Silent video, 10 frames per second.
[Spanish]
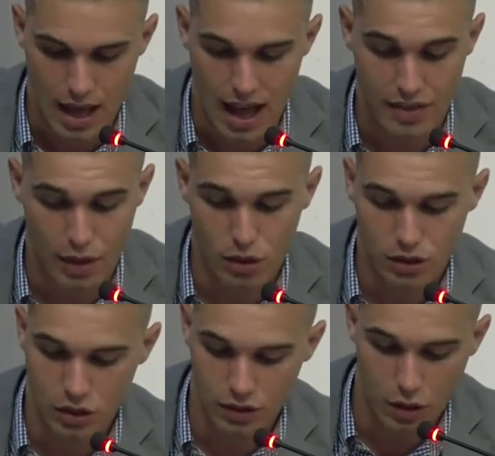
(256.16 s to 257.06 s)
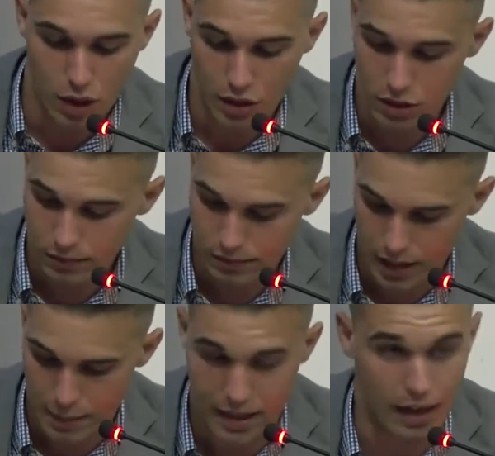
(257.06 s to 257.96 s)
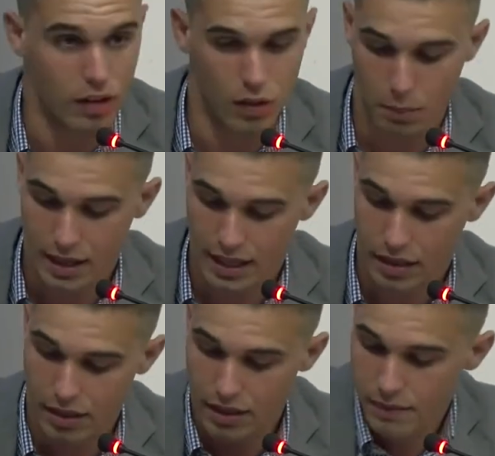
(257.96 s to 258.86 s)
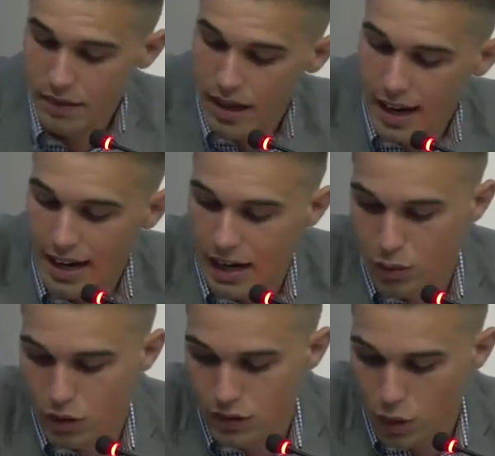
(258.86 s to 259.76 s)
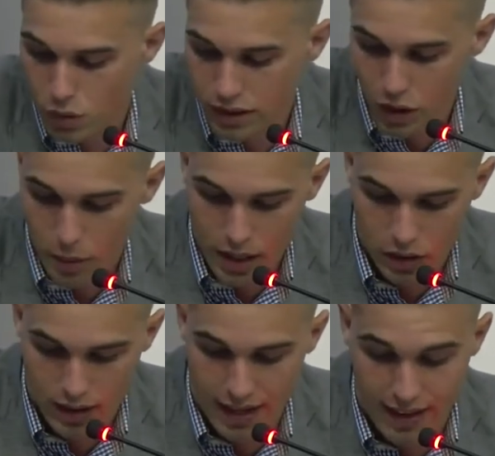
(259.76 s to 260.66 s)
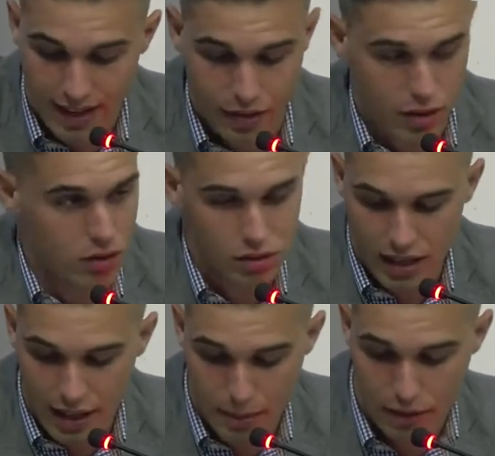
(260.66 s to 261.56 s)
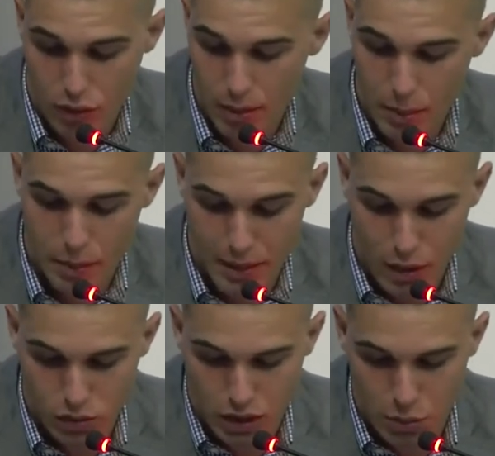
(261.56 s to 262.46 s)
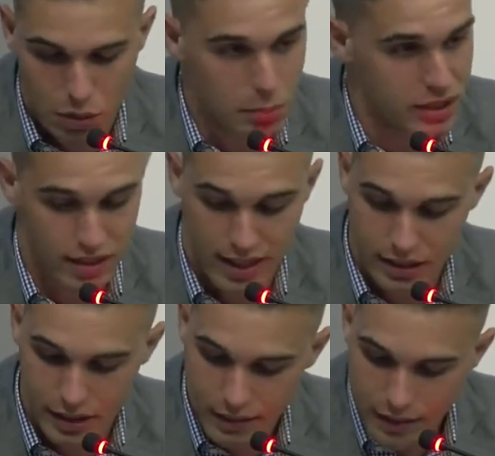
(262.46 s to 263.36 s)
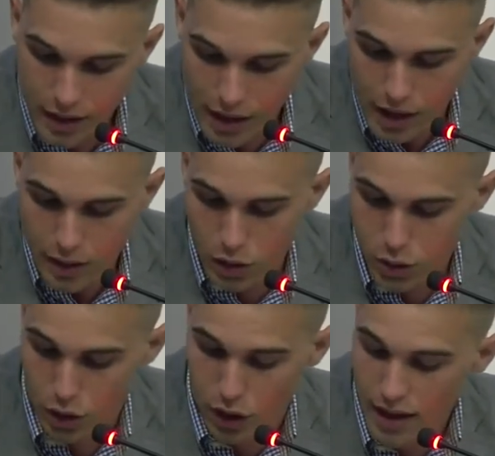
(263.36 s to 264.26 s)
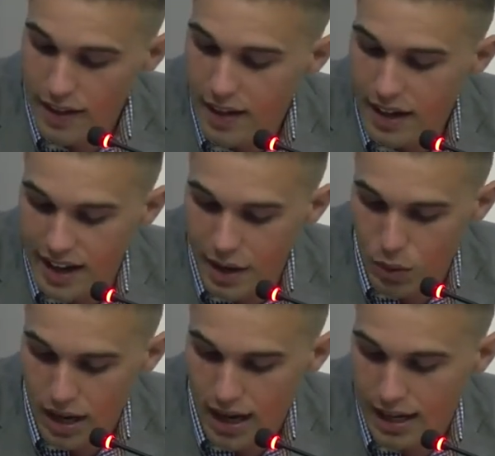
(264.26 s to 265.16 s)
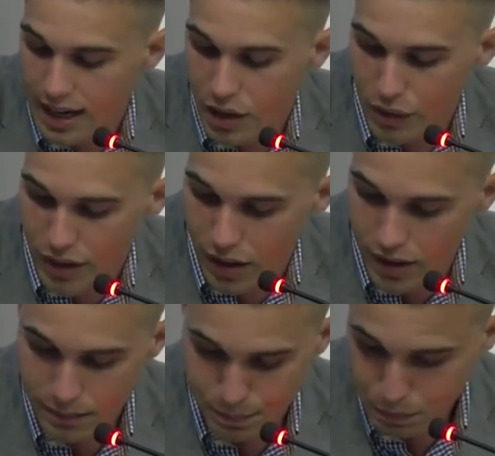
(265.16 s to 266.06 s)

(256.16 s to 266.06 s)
Hace cuestión de dos años, en verano de 2015, en la reunión de Junta de Gobierno de la delegación, que además fue mi primera junta como presidente, nos surgió la idea de crear una liga cofrade